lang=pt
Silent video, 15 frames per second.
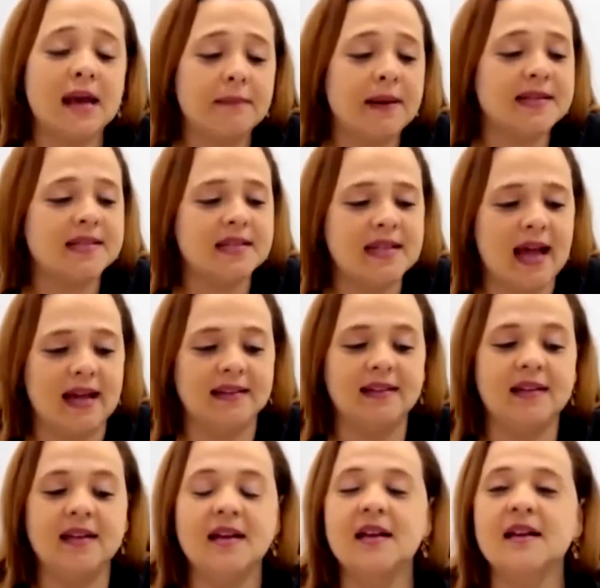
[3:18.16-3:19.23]
E
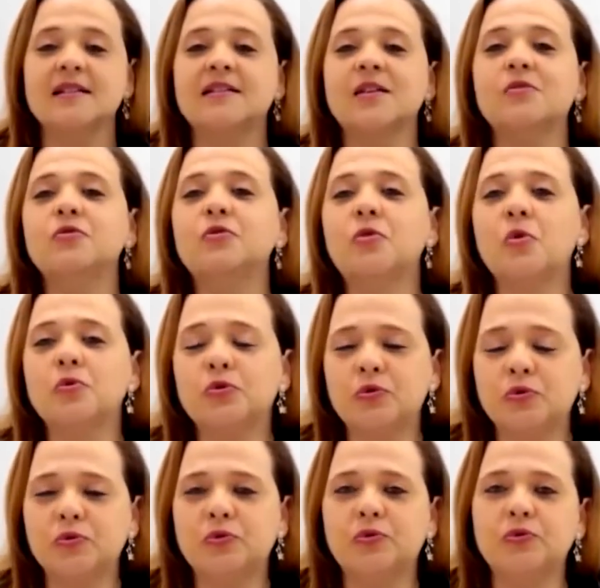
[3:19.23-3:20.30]
capacidade são os
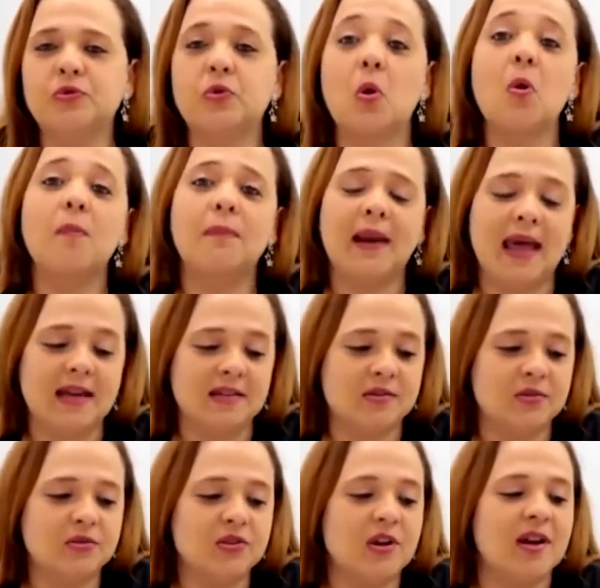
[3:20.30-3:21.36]
conjuntos
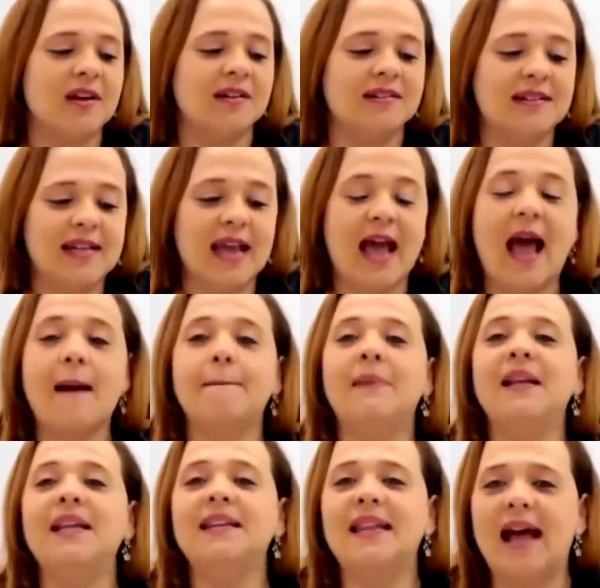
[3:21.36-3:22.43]
complexos de
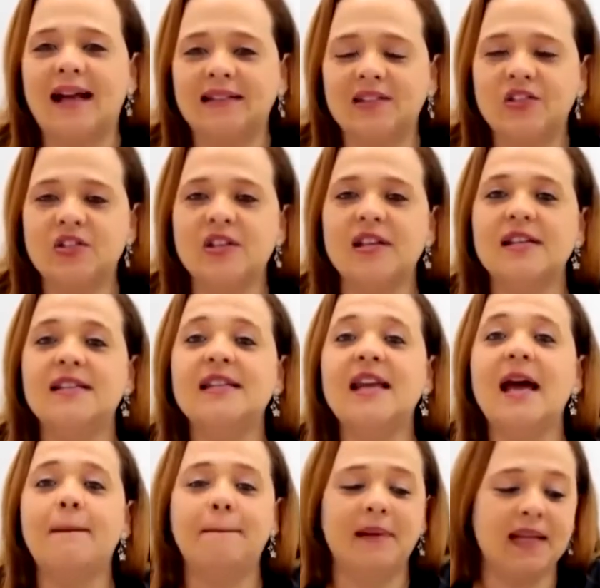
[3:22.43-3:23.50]
habilidades
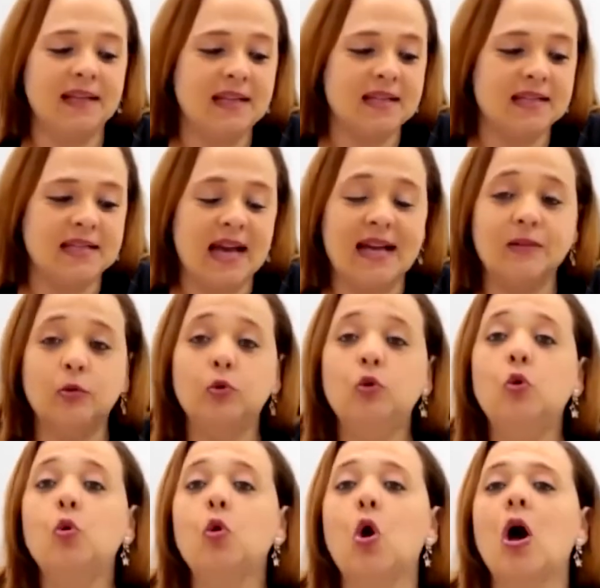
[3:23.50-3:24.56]
e aprendizado
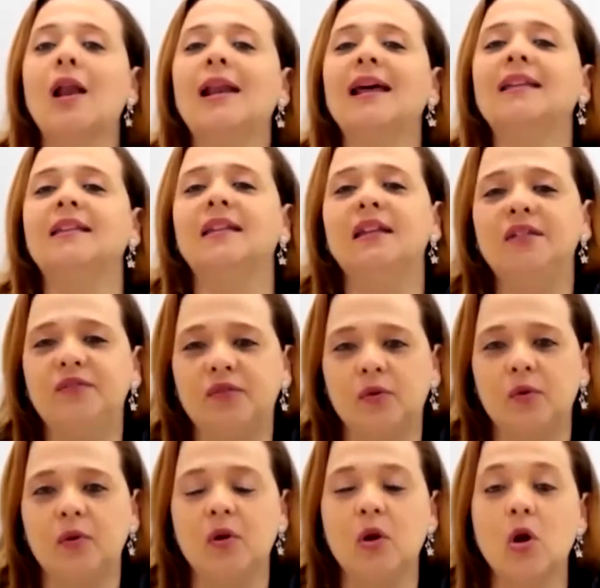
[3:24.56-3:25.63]
no
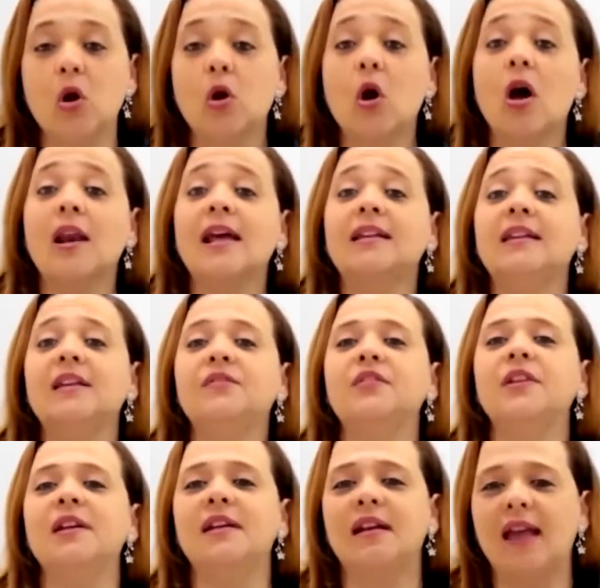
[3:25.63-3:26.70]
coletivo.
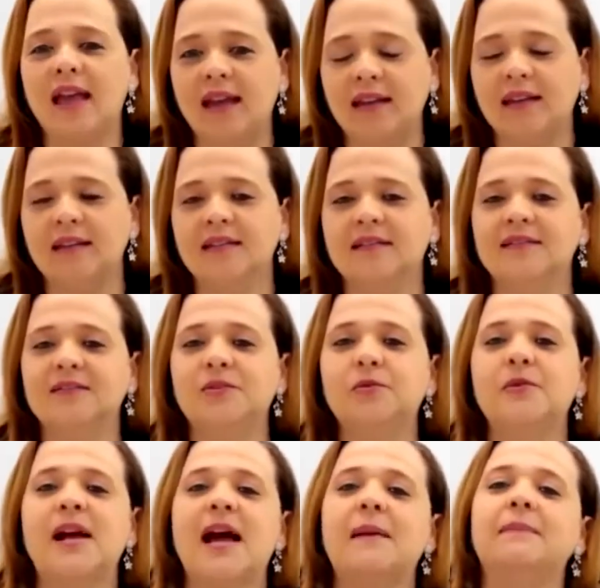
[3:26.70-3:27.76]
Coletivo de quem?
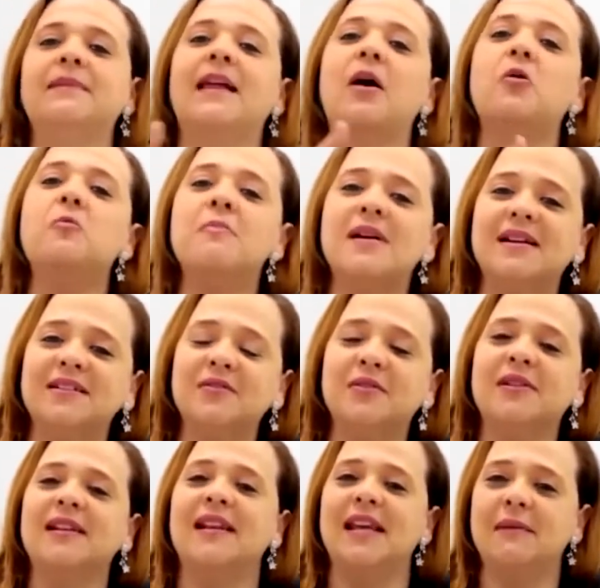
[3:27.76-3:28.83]
Do capital
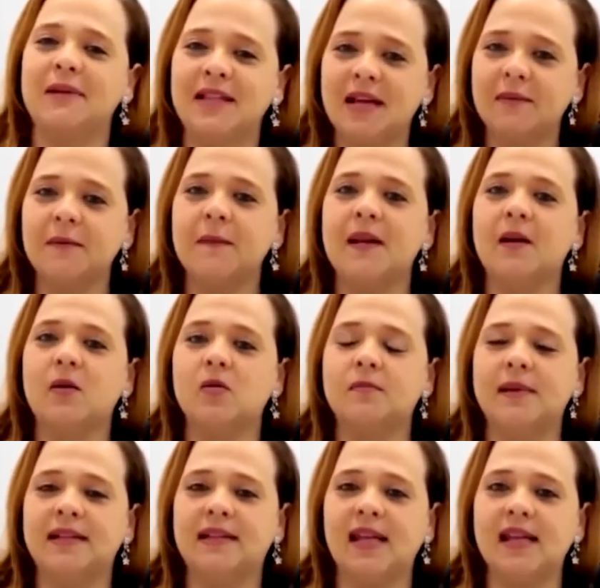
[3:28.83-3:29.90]
humano. Lembra da primeira
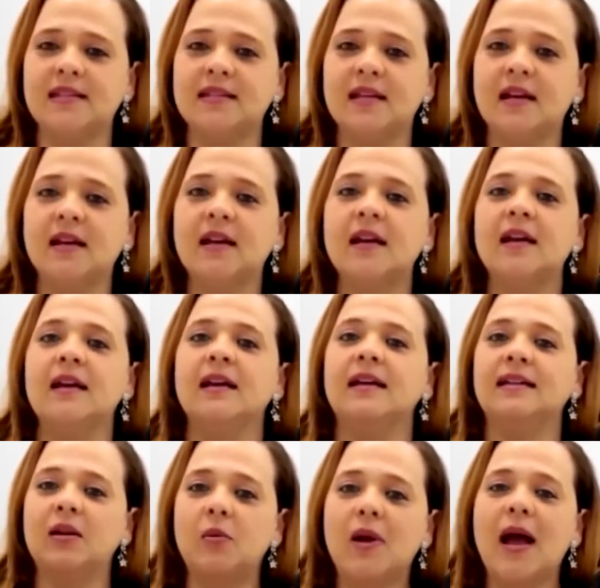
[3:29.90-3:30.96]
competência?
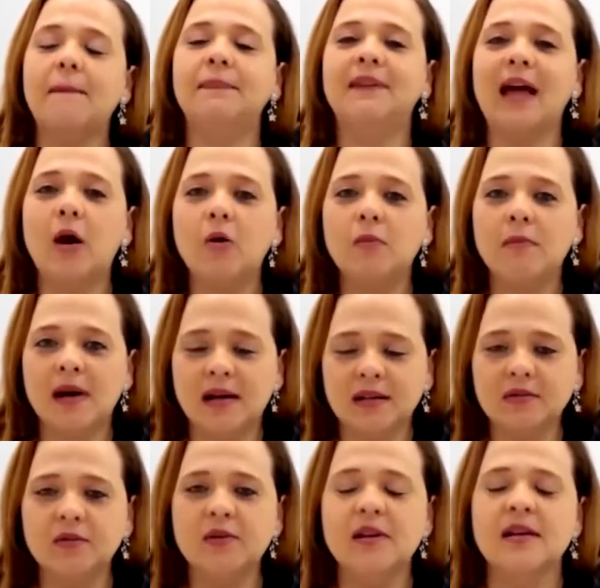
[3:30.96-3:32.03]
Então, capital
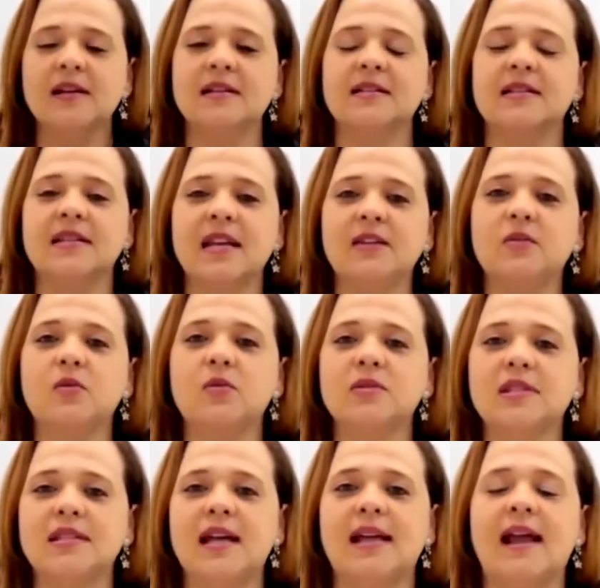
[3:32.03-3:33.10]
humano, sendo
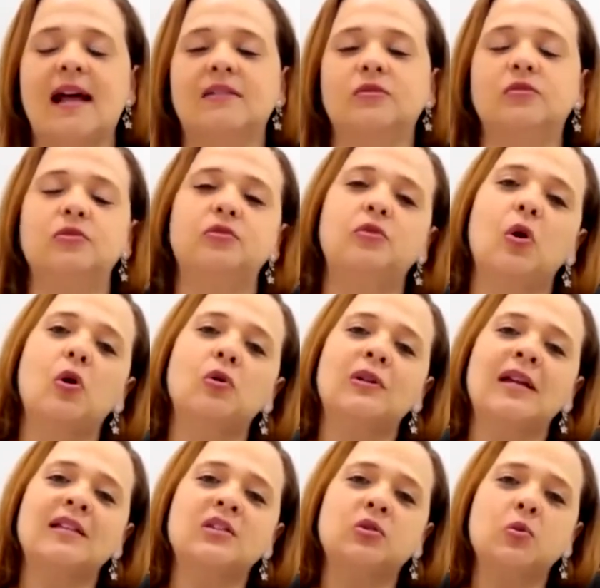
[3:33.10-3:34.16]
considerado
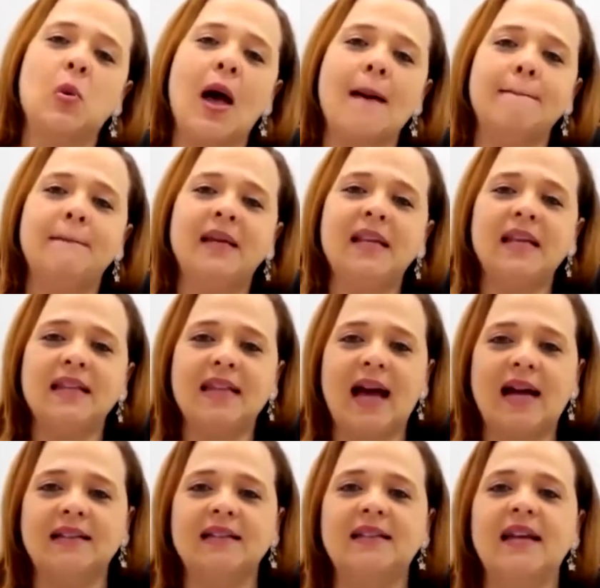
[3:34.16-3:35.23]
toda a sua
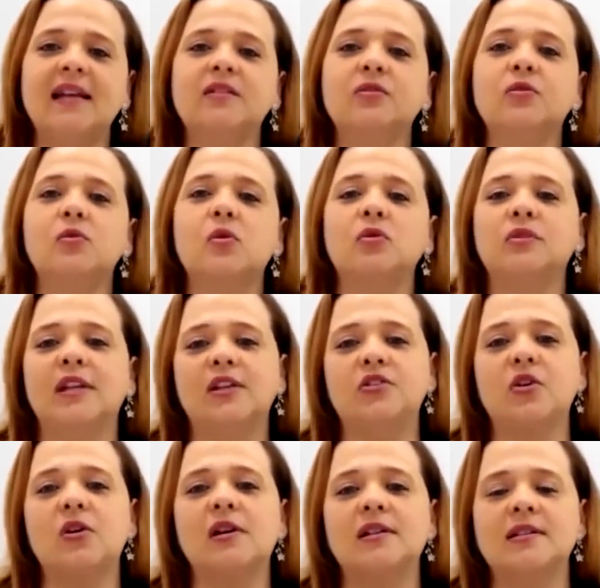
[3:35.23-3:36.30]
habilidade dentro do
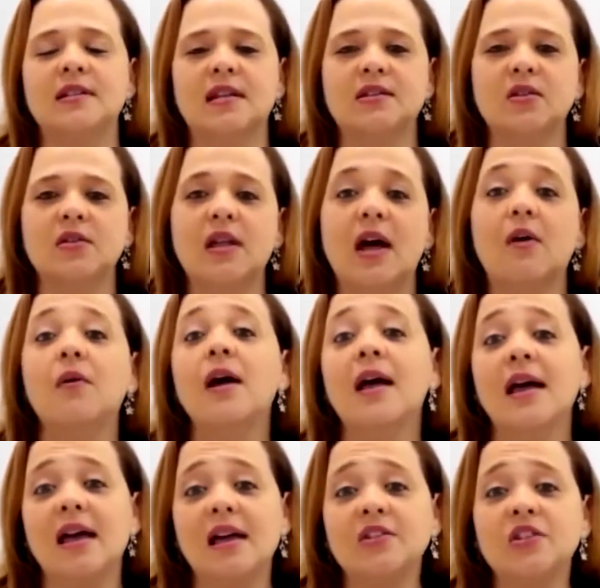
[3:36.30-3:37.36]
contexto organizacional,
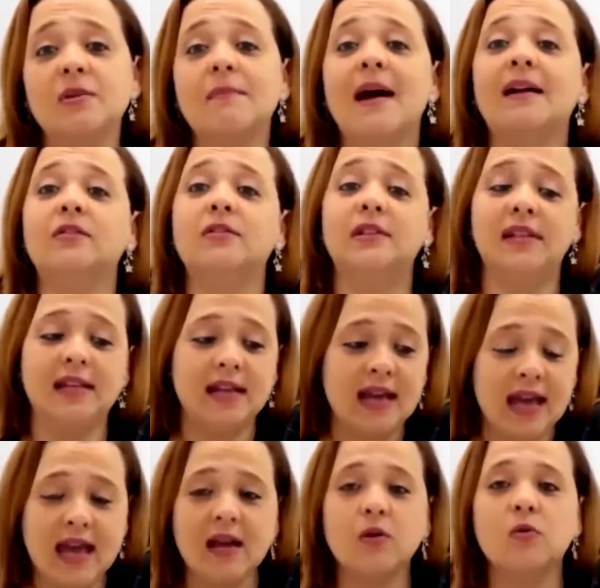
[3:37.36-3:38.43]
é chamado de
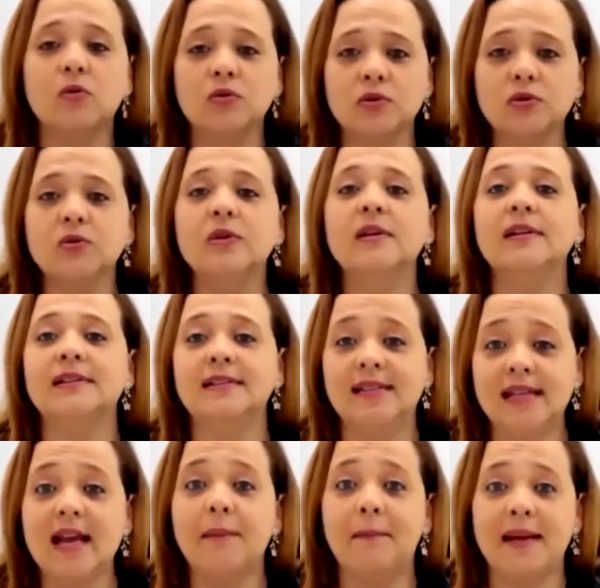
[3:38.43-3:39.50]
recurso
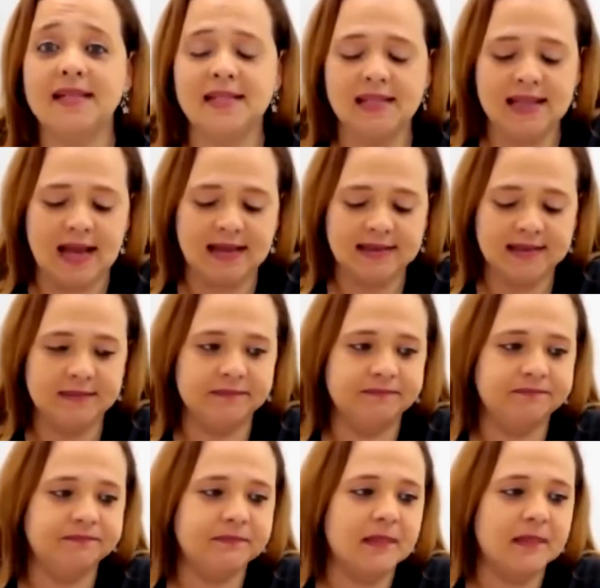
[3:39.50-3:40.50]
de capacidade.